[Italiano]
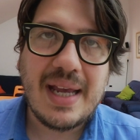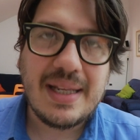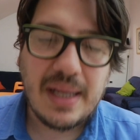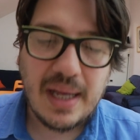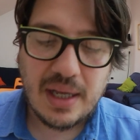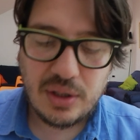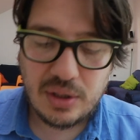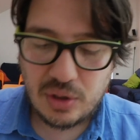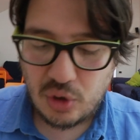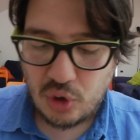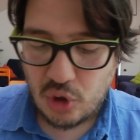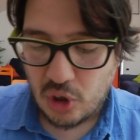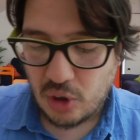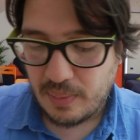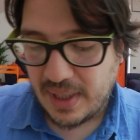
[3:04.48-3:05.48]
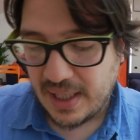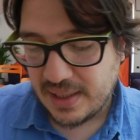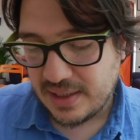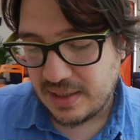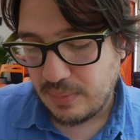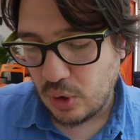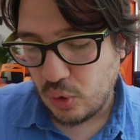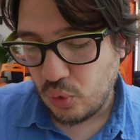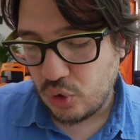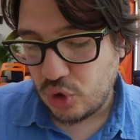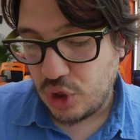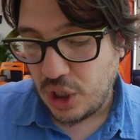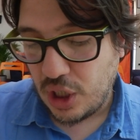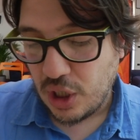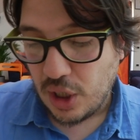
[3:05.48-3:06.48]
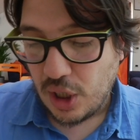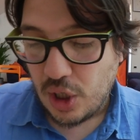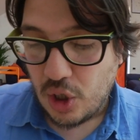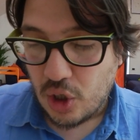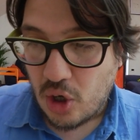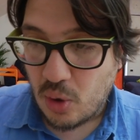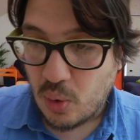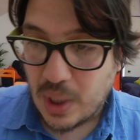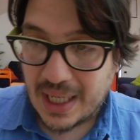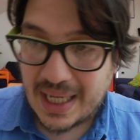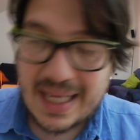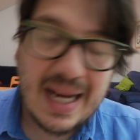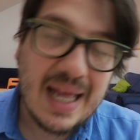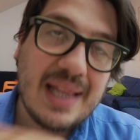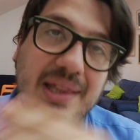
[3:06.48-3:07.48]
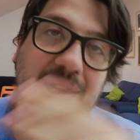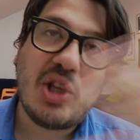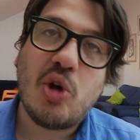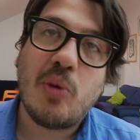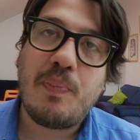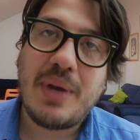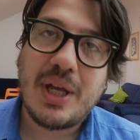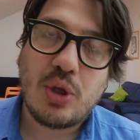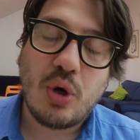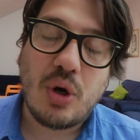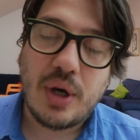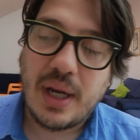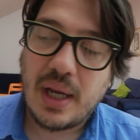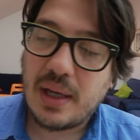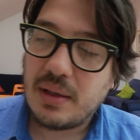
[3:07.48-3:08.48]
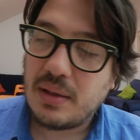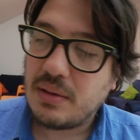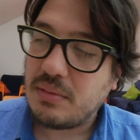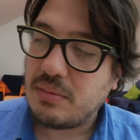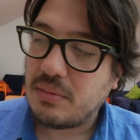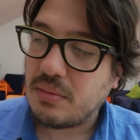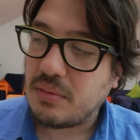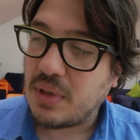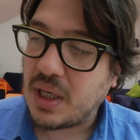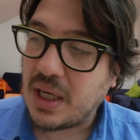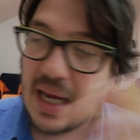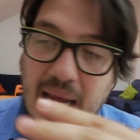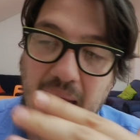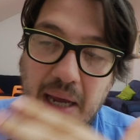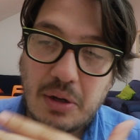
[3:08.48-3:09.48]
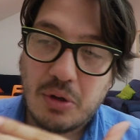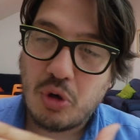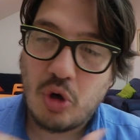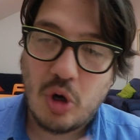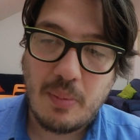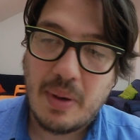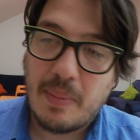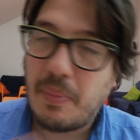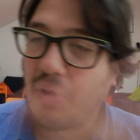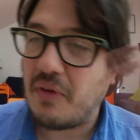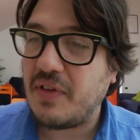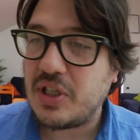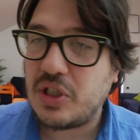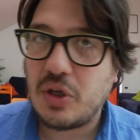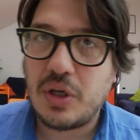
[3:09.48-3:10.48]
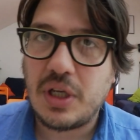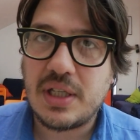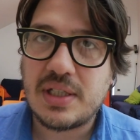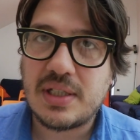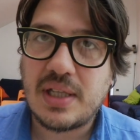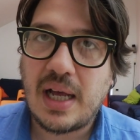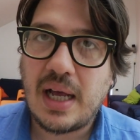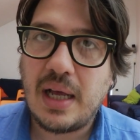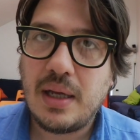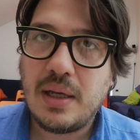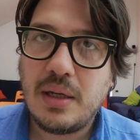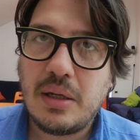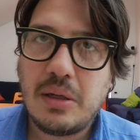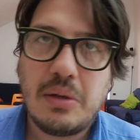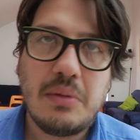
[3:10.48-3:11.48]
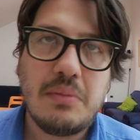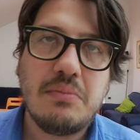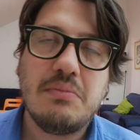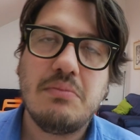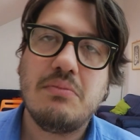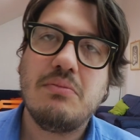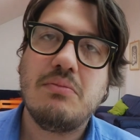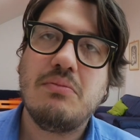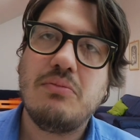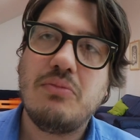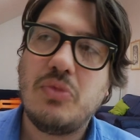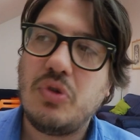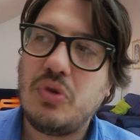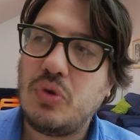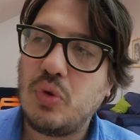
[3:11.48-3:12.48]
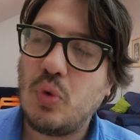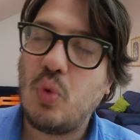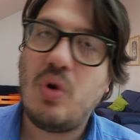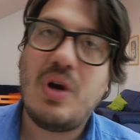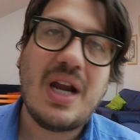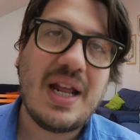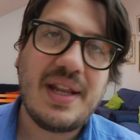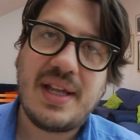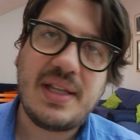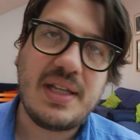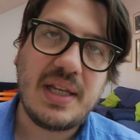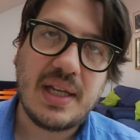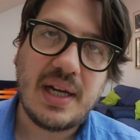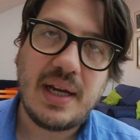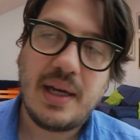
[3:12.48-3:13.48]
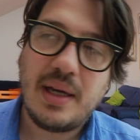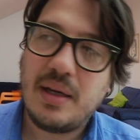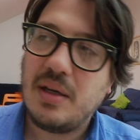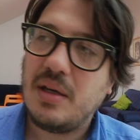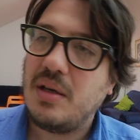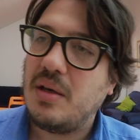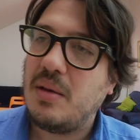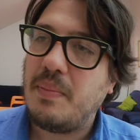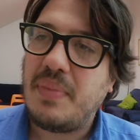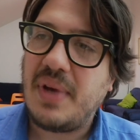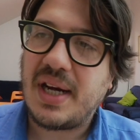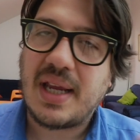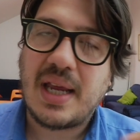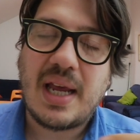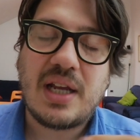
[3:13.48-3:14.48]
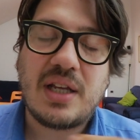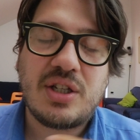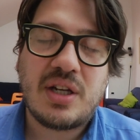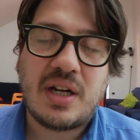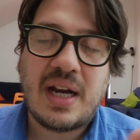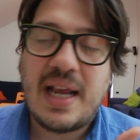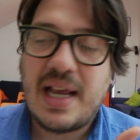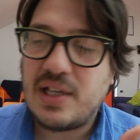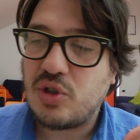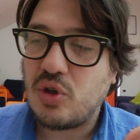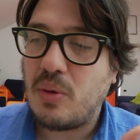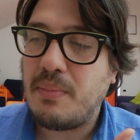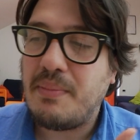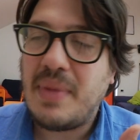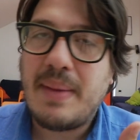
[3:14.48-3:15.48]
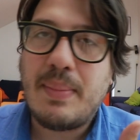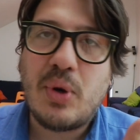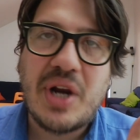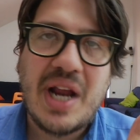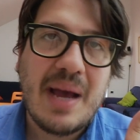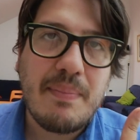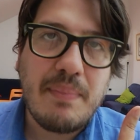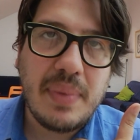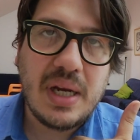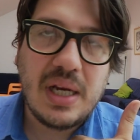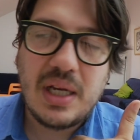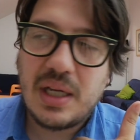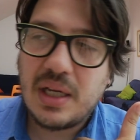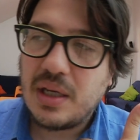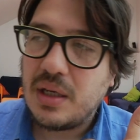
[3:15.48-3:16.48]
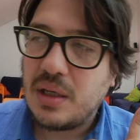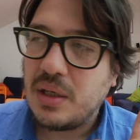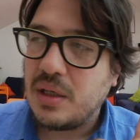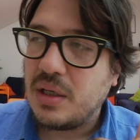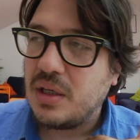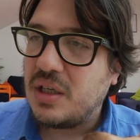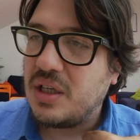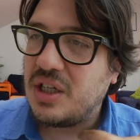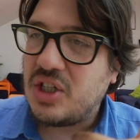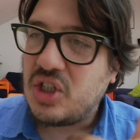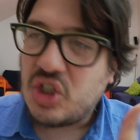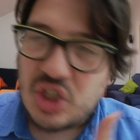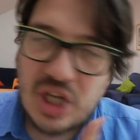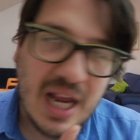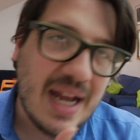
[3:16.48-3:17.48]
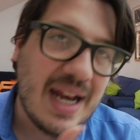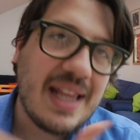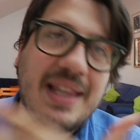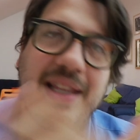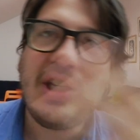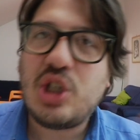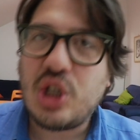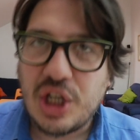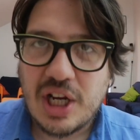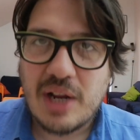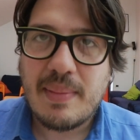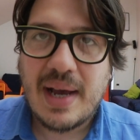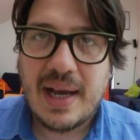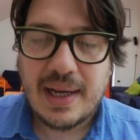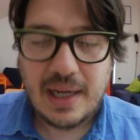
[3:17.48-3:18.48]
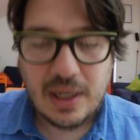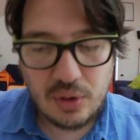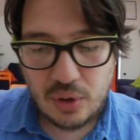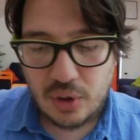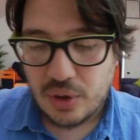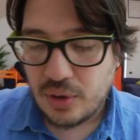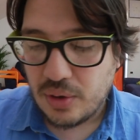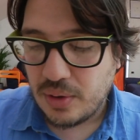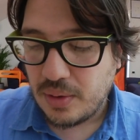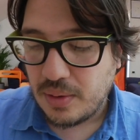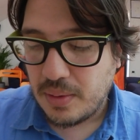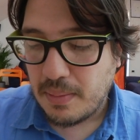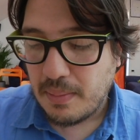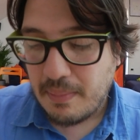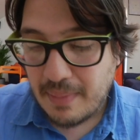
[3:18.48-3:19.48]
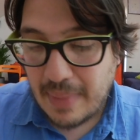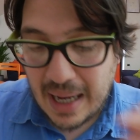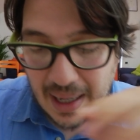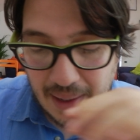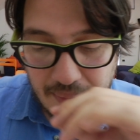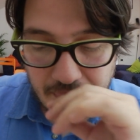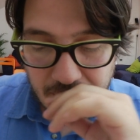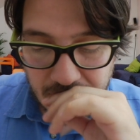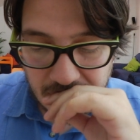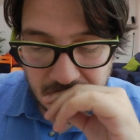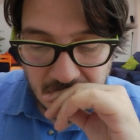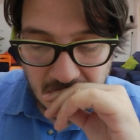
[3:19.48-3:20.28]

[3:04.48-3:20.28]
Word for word: idea come si pronunci, comunque grande doppiatore che come professionista nulla da dire perché ha reso memorabili scene di cinema che adoro. Ma